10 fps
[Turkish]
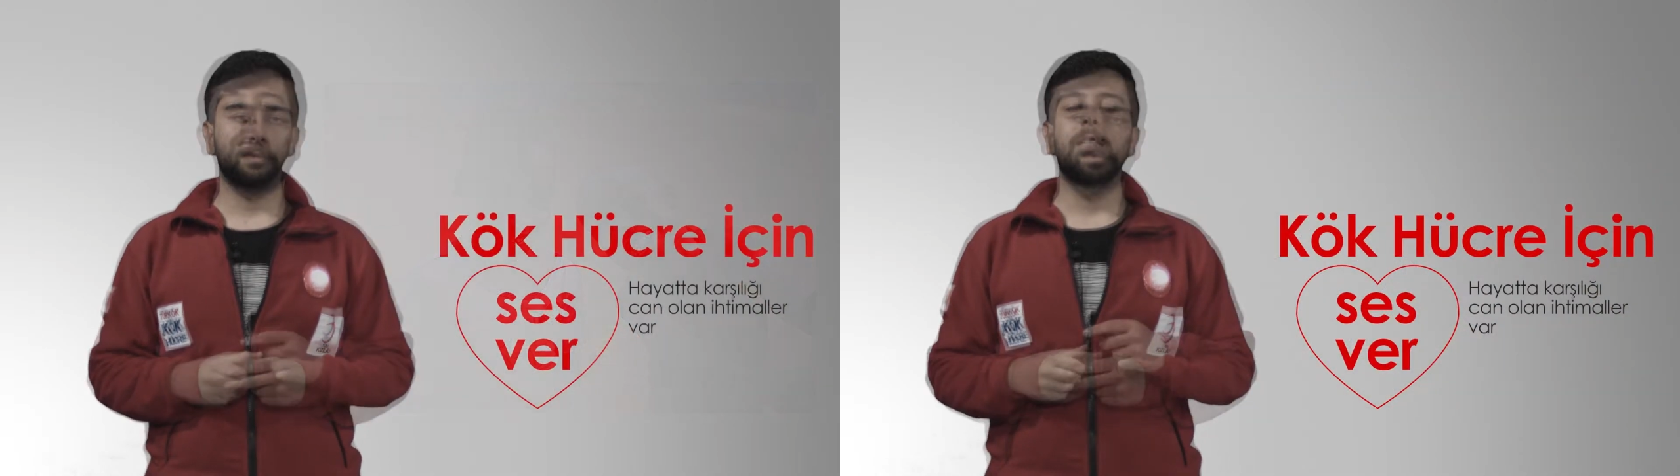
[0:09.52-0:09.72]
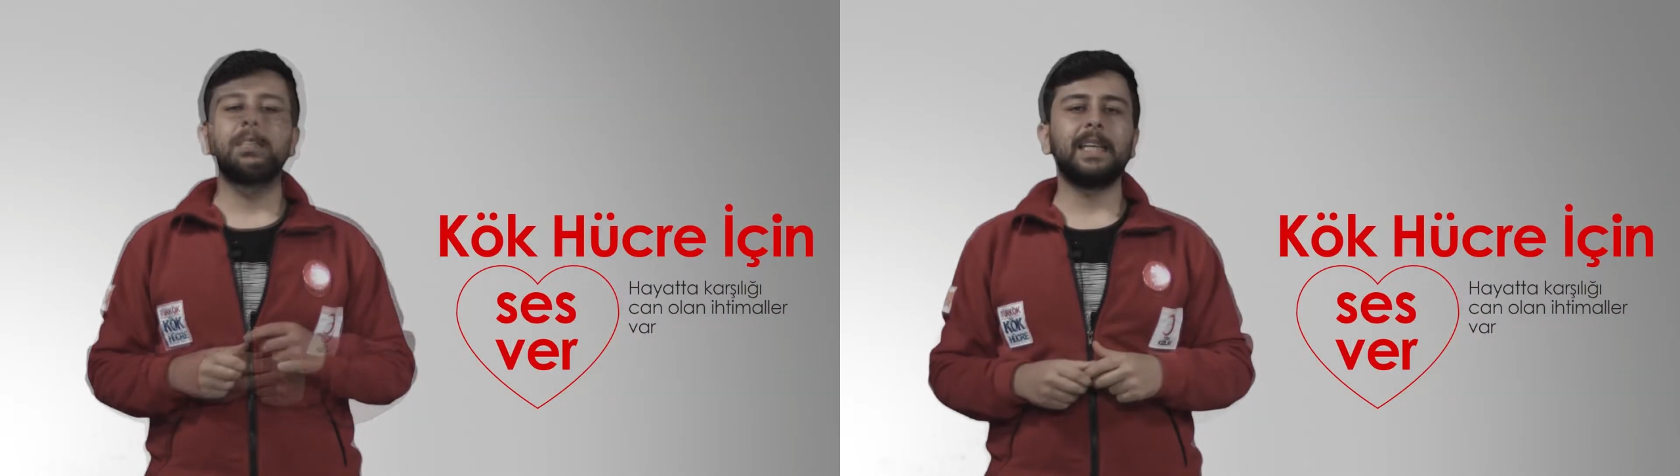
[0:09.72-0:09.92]

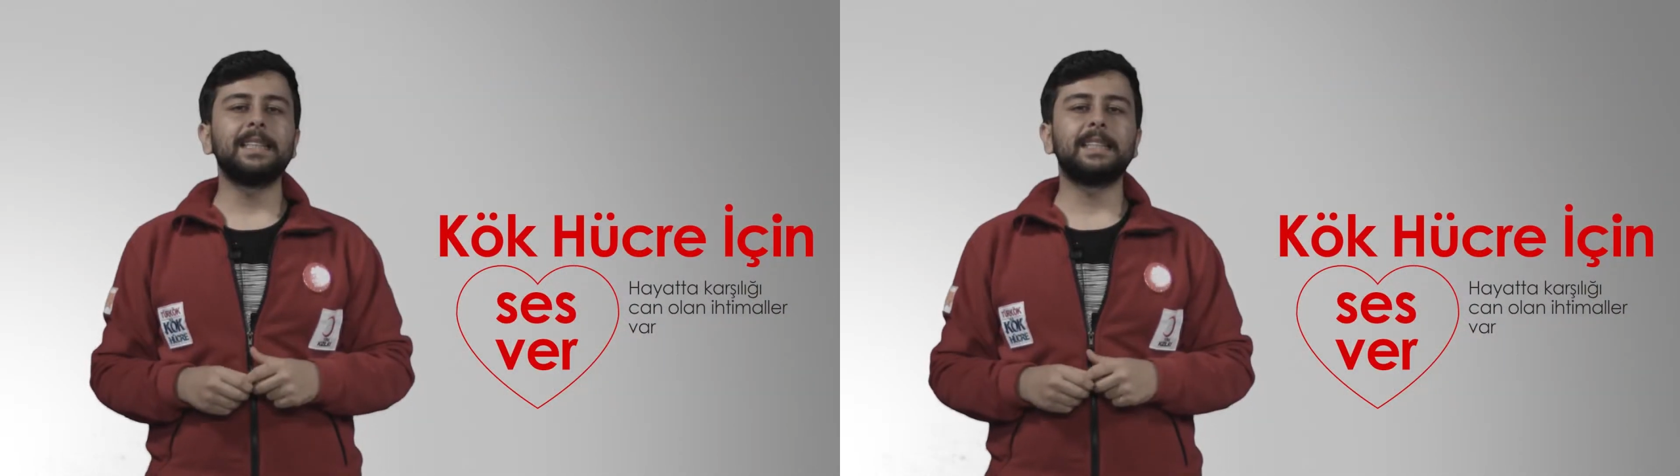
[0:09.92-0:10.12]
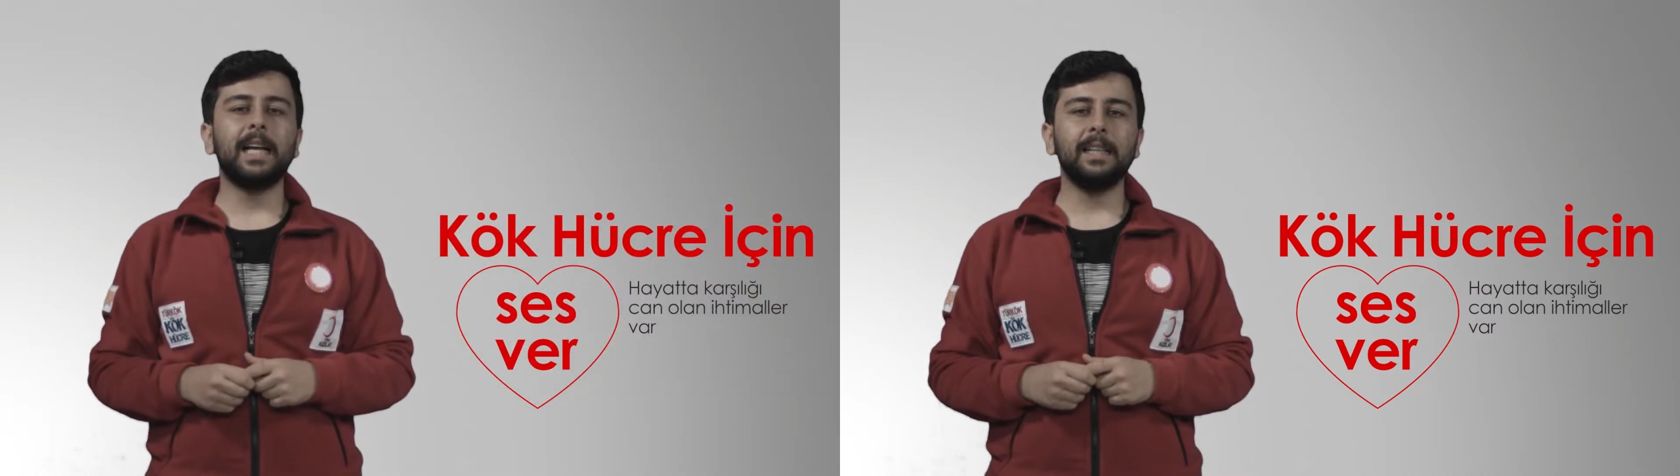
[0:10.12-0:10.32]

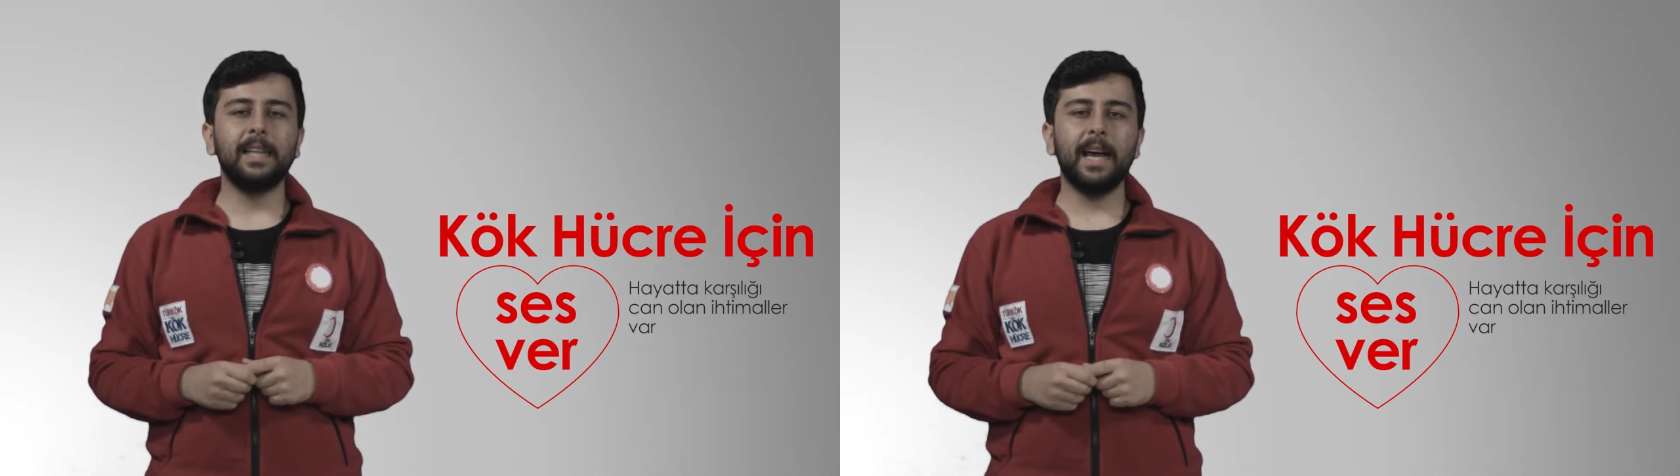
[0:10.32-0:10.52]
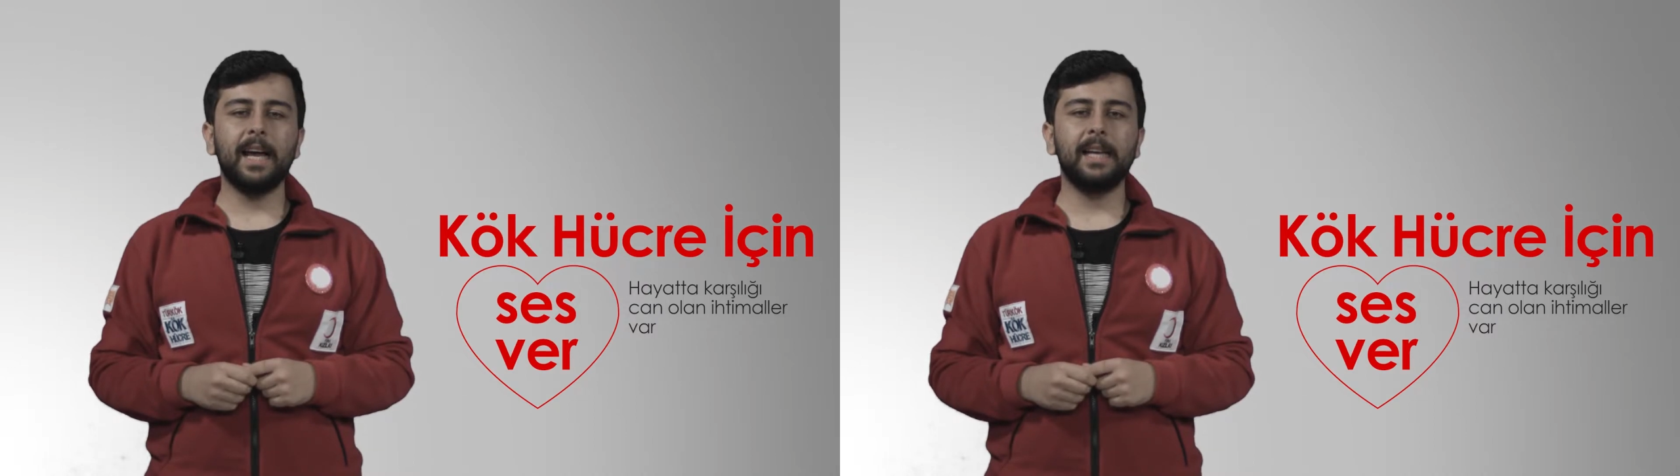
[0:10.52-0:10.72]
Sayısal
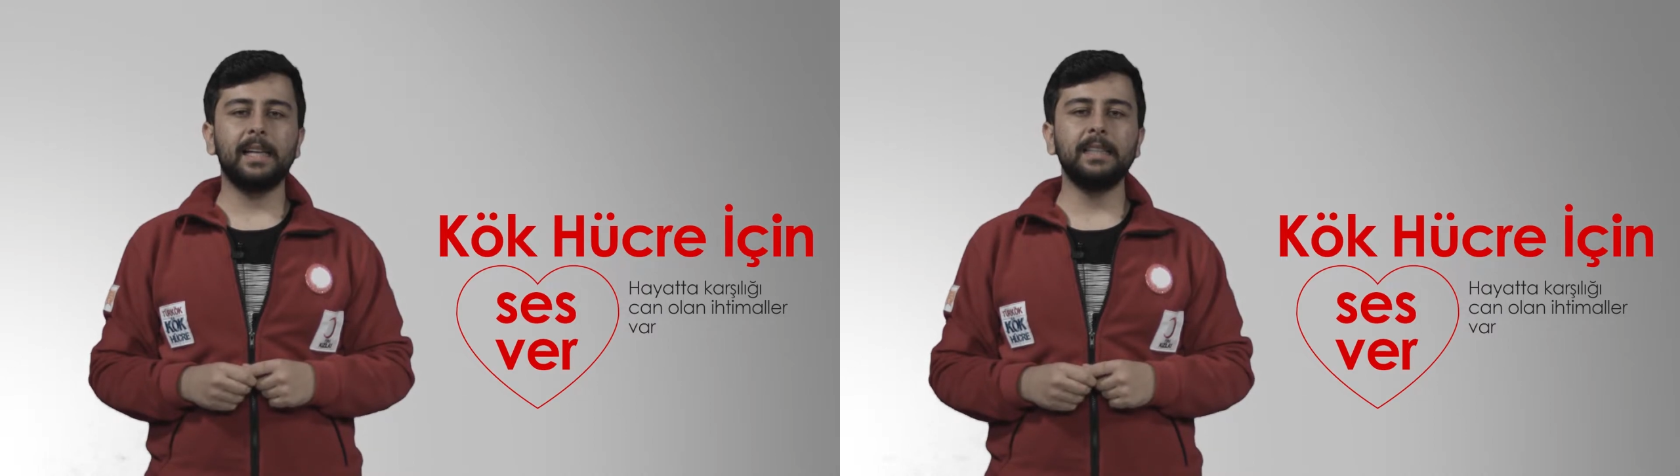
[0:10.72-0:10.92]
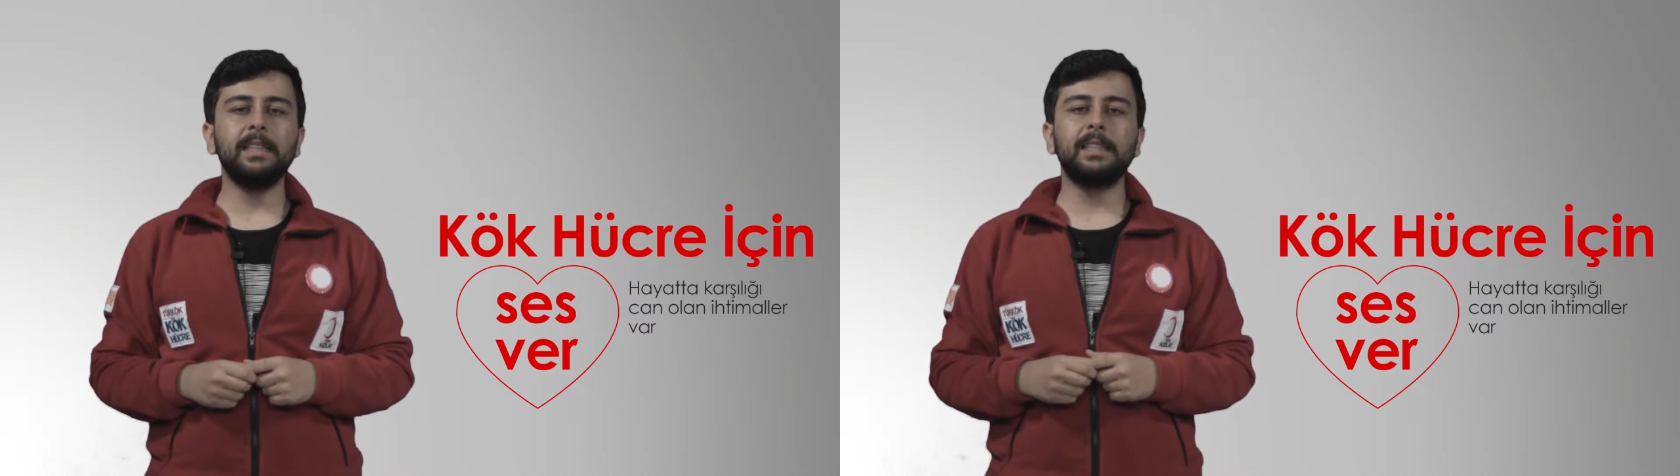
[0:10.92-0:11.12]
değerlerin